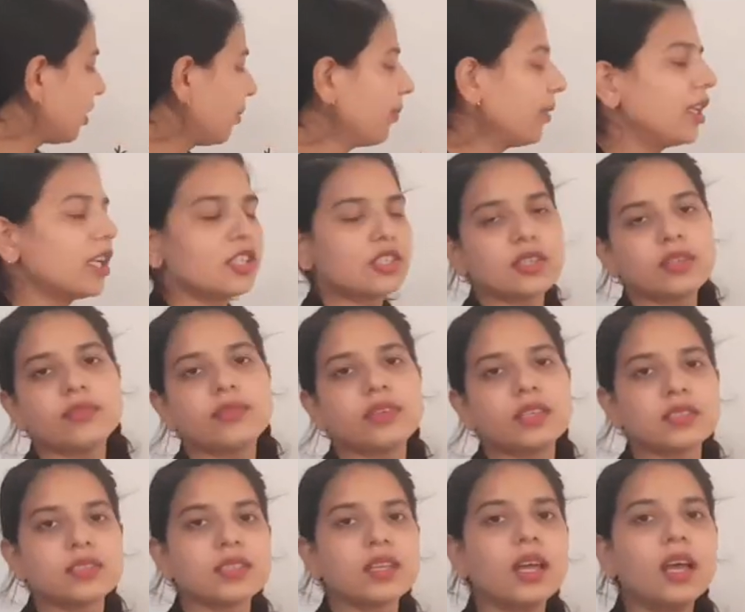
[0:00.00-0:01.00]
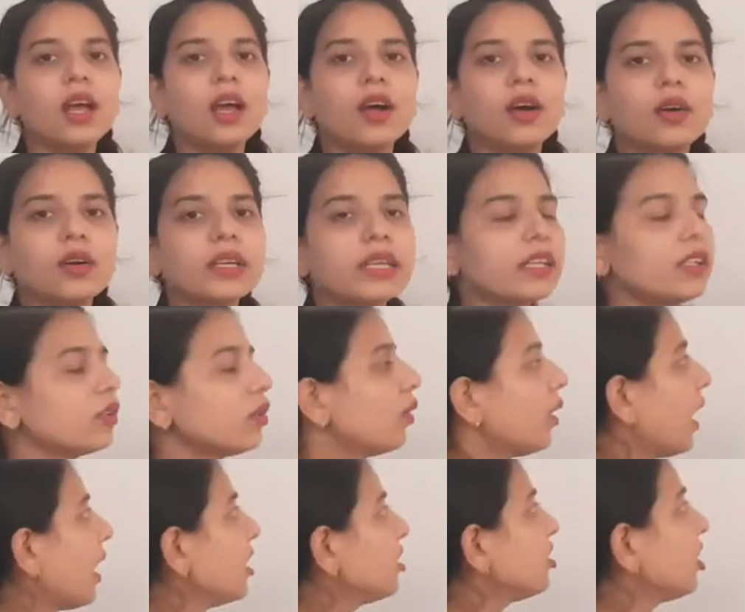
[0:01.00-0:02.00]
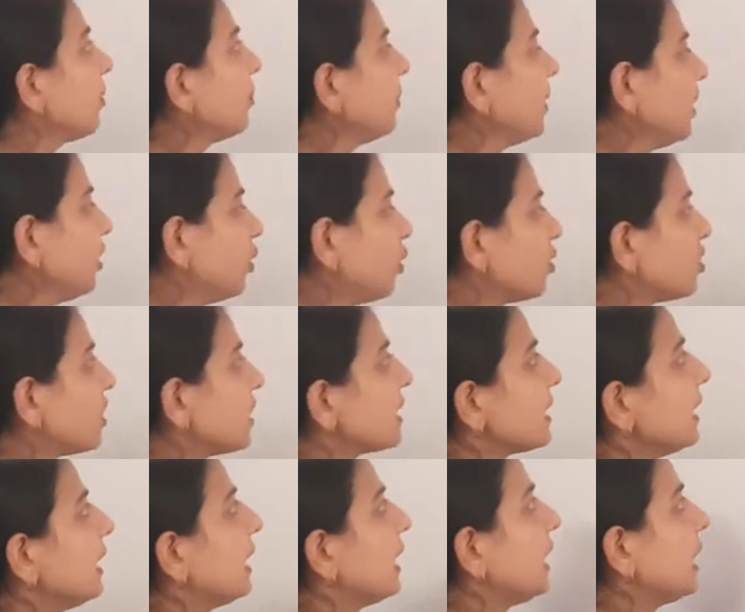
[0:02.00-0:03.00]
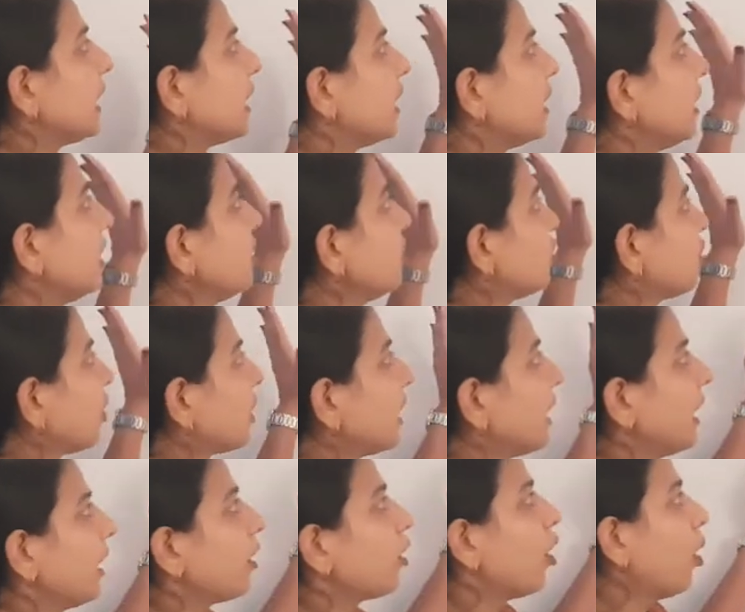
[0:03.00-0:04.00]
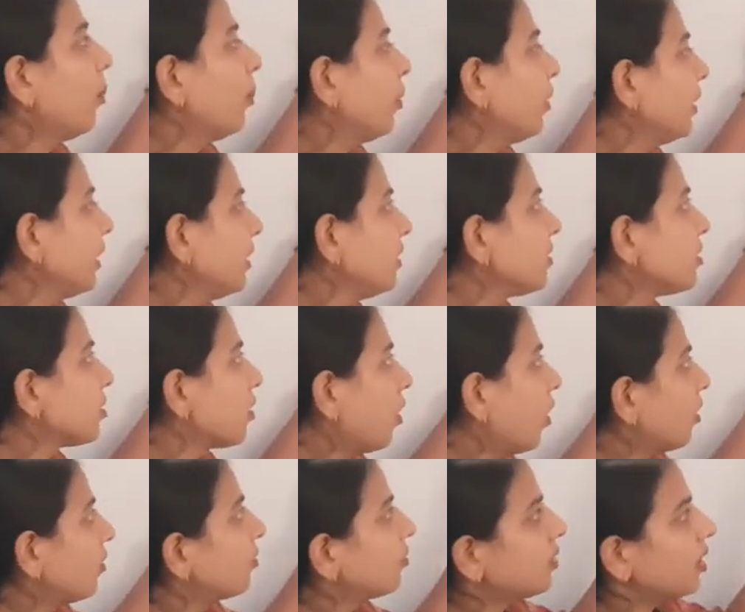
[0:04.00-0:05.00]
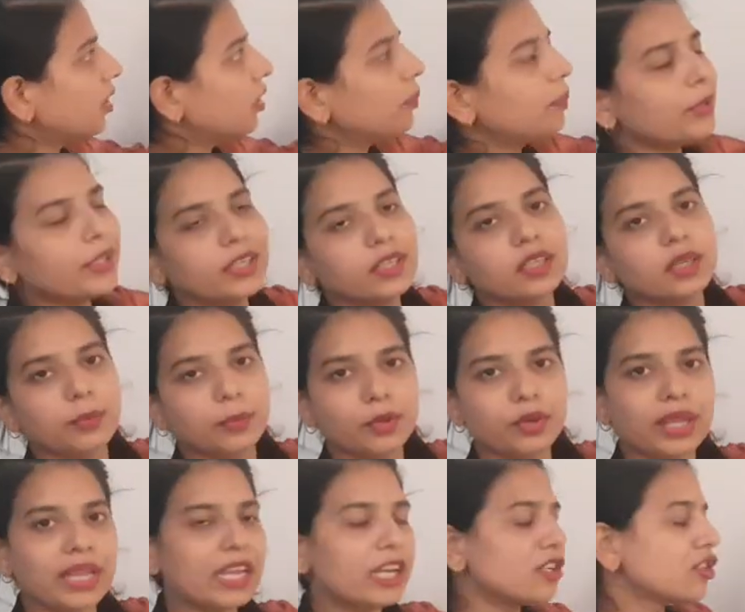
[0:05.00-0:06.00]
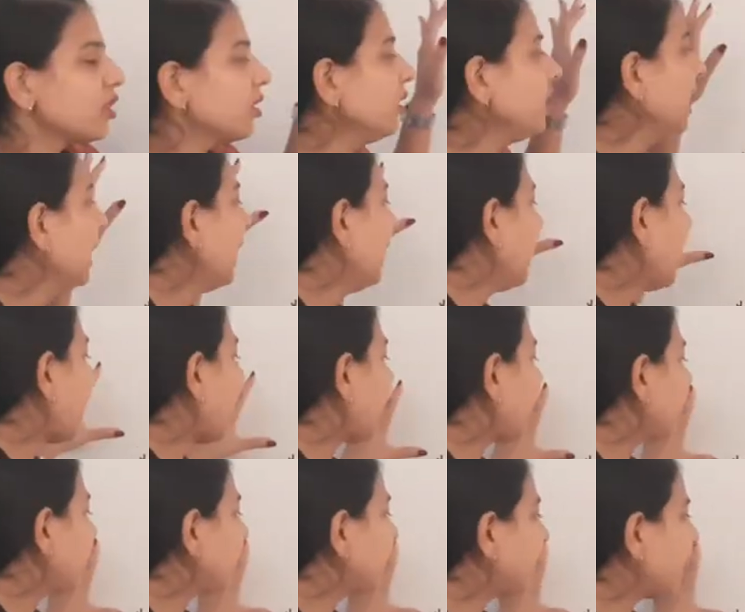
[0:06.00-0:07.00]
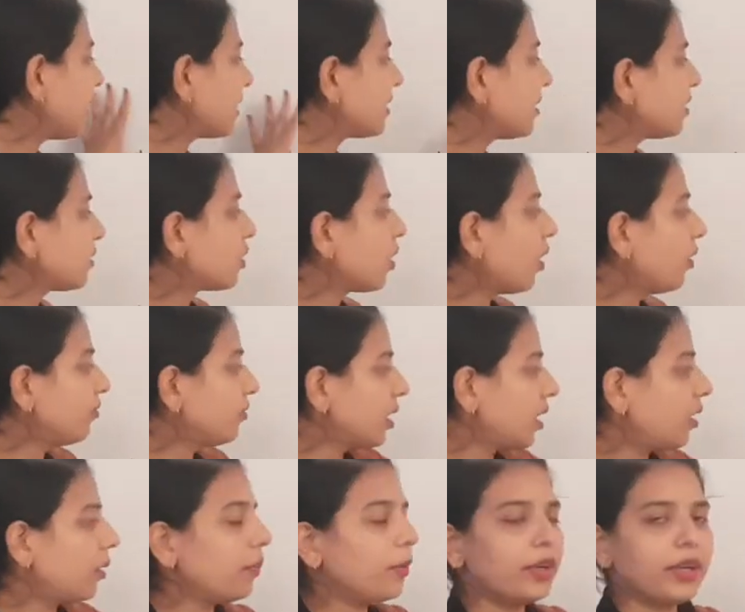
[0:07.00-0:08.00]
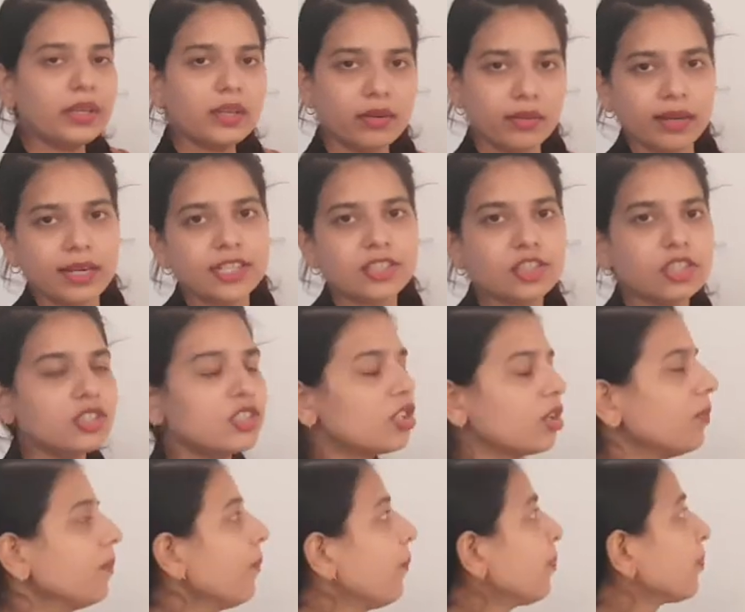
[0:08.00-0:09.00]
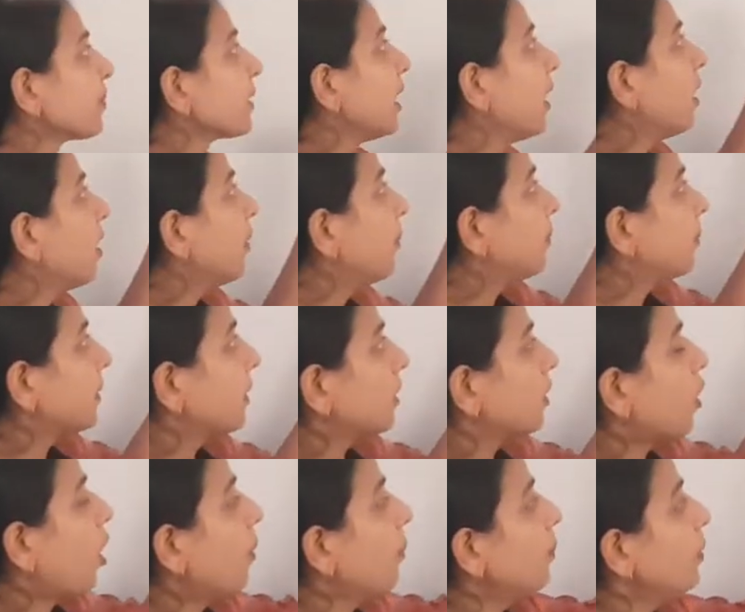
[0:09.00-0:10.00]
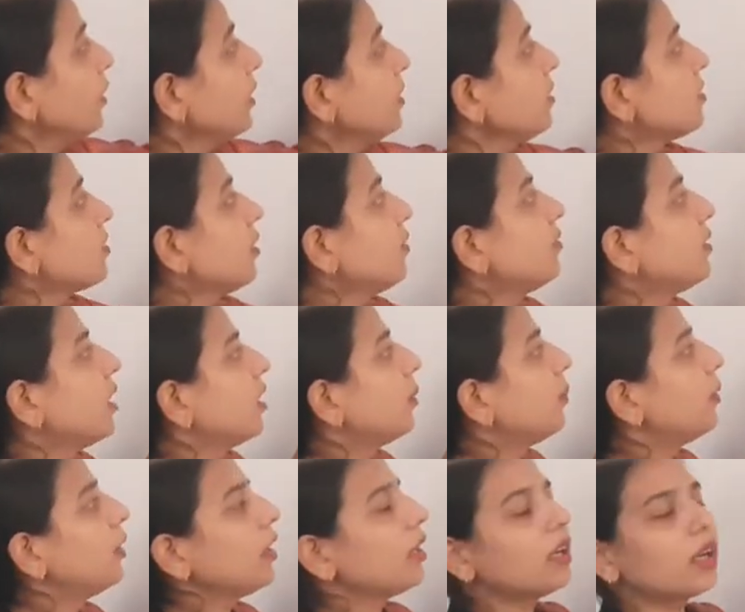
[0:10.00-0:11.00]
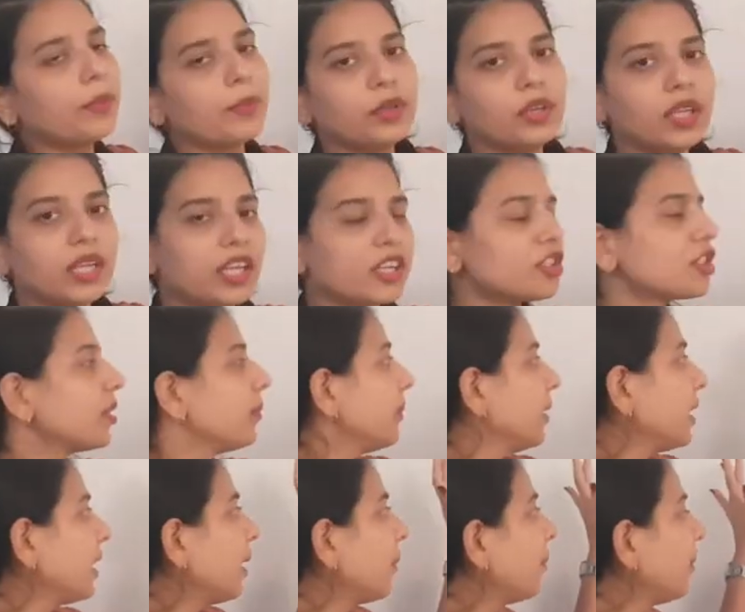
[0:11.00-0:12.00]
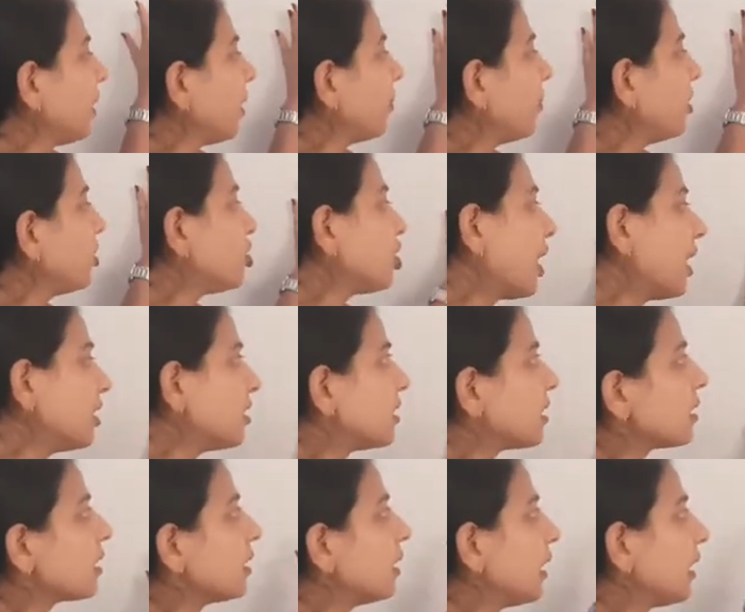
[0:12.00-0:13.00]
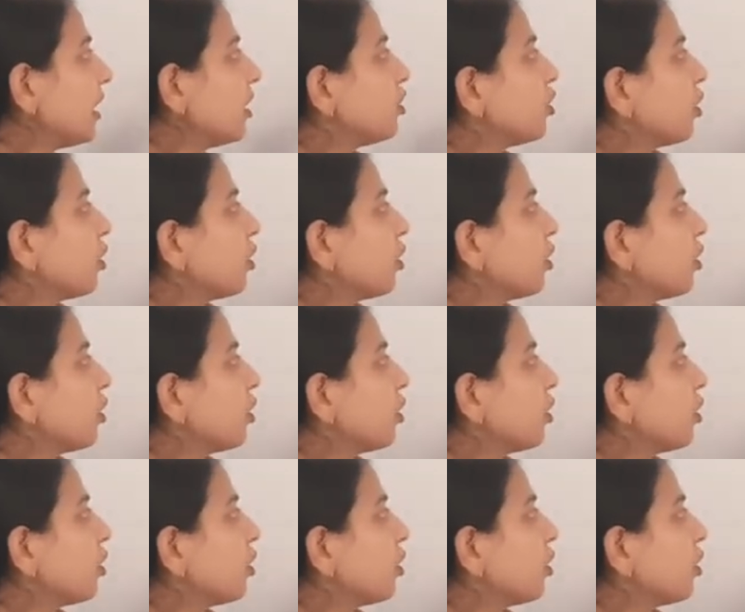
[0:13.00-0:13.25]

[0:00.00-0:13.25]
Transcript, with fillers: टर्मिनेशन फ़ेज़ ओके तो आज हमने दो चीज़ें डील करी जो कि है कॉम्पोनेंट्स ऑफ थेरापेटिक कम्युनिकेशन एंड फेजेस ऑफ थेरापेटिक रिलेशनशिप कंपोनेंट्स ऑफ थेरापेटिक कम्युनिकेशन में यहाँ पे हमने चार चीज़ें देखी